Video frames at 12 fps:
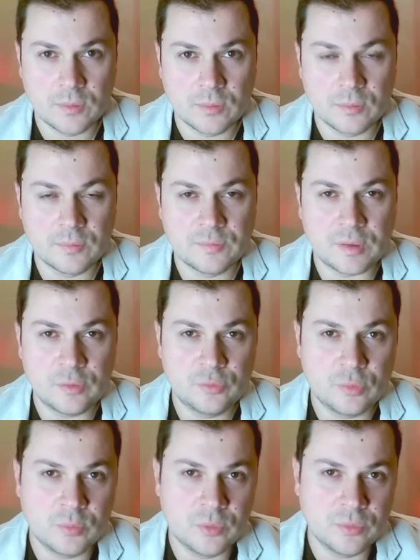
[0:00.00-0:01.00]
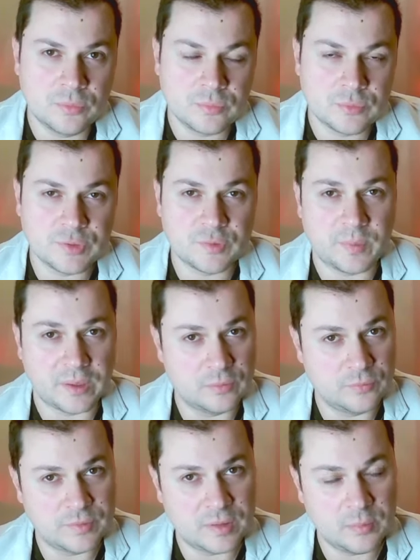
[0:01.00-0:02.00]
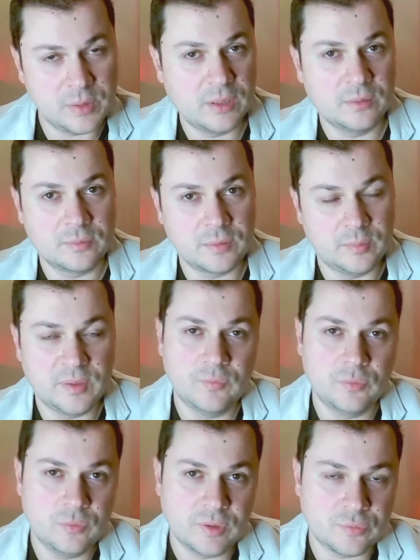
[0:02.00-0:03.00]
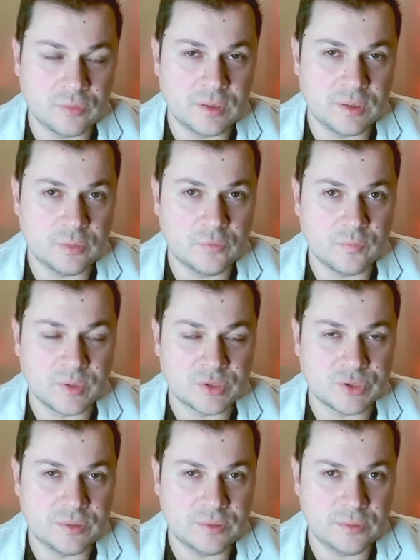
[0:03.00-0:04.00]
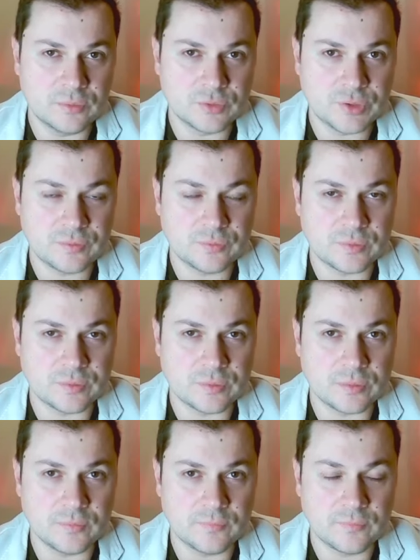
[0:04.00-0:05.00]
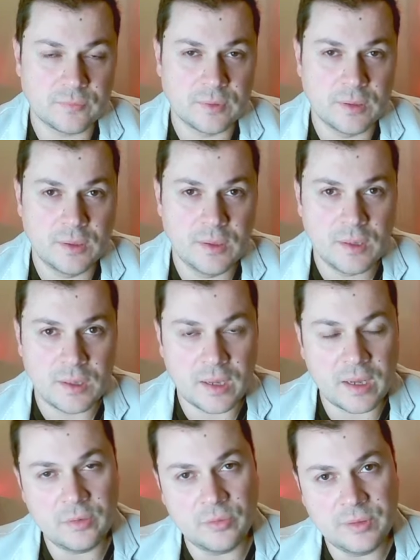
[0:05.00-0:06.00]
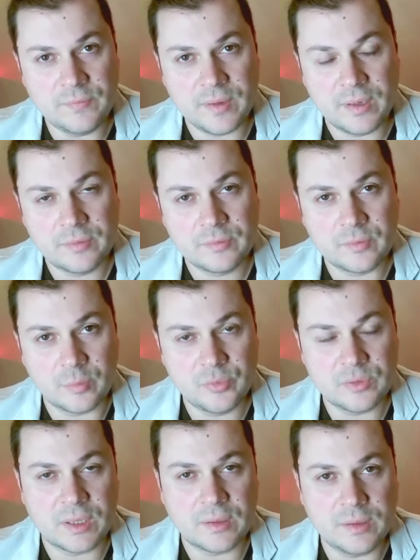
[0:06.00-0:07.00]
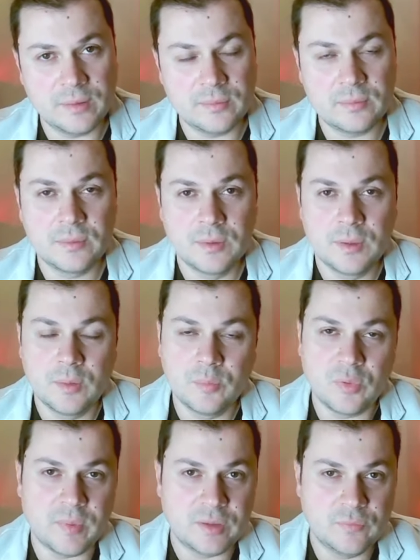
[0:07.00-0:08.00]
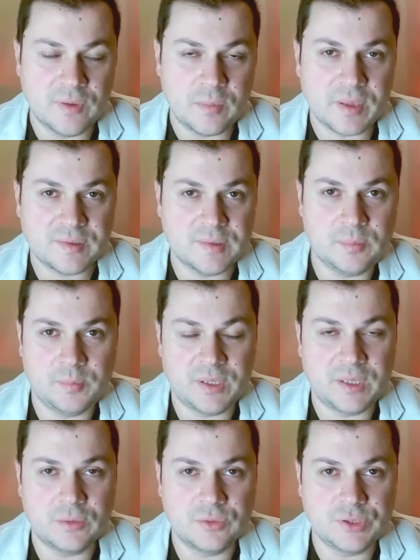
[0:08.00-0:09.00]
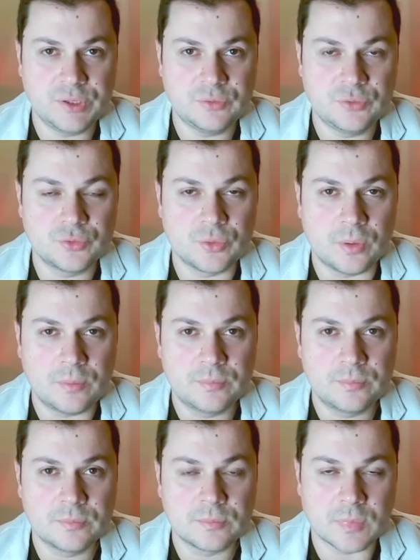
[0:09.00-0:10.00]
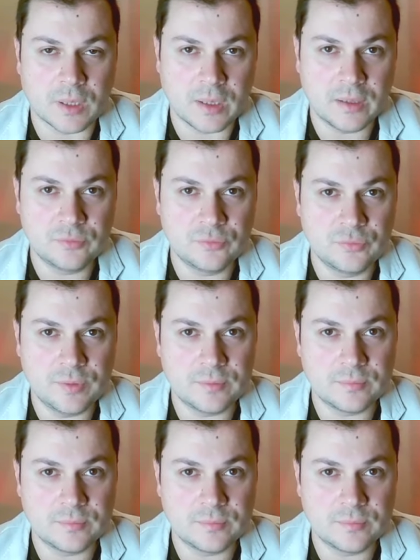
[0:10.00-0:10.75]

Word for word: Salut tout le monde, j'espère que vous allez bien et bienvenue à ceux qui découvrent ma chaîne dinochess 69 Allez, on y va, sans plus tarder, pour ma nouvelle partie pédagogique du jour. À tout de suite